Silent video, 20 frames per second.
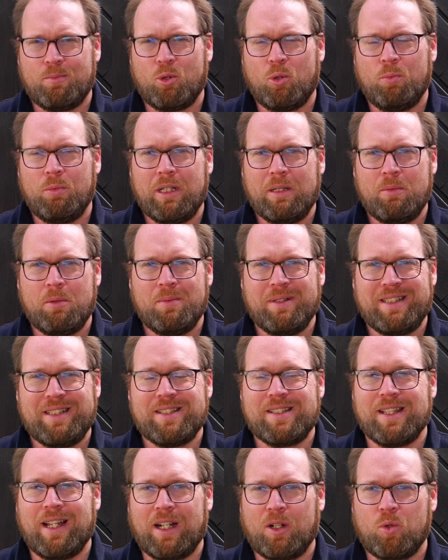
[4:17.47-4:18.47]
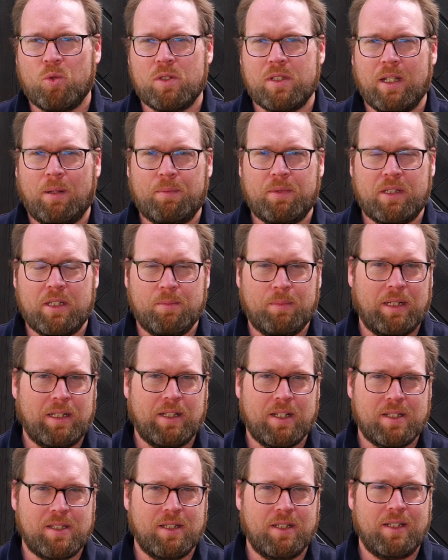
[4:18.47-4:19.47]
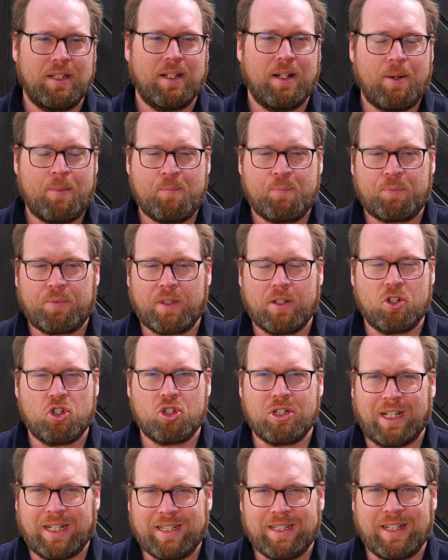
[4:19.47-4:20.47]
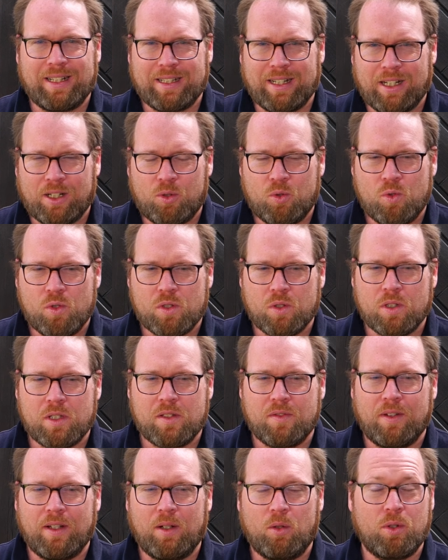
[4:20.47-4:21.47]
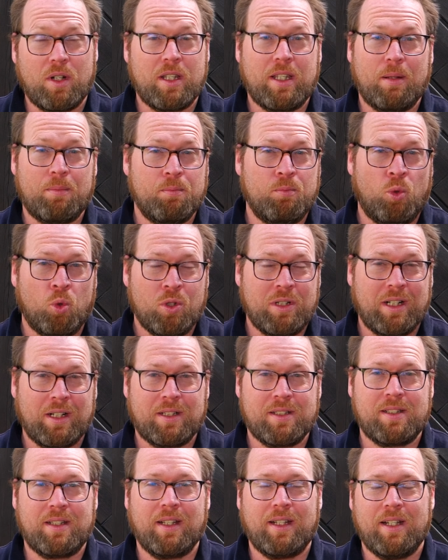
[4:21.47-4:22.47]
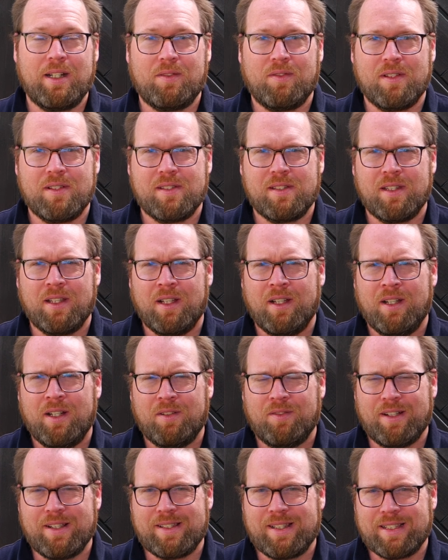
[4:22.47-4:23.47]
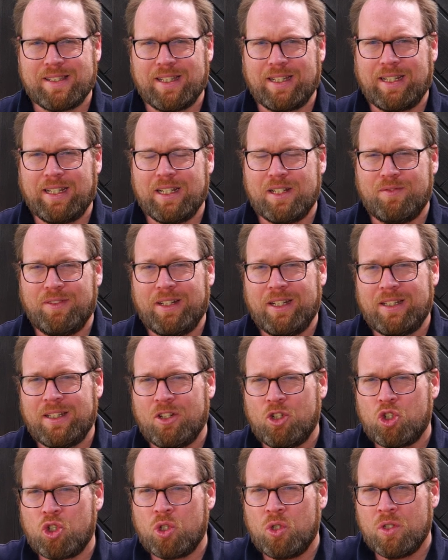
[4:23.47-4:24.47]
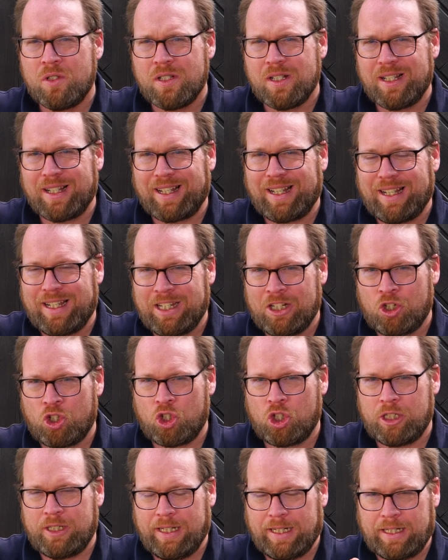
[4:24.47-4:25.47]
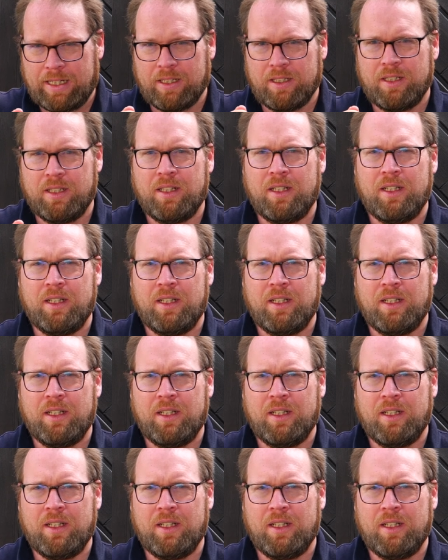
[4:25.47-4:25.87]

Probleme mit diesen Akkus habt. Ich nehme an, das sind ja Standardakkus und zwar, oder ich habe ein Montagsgerät, was, was das angeht, wenn ich den Schlüssel reinstecke,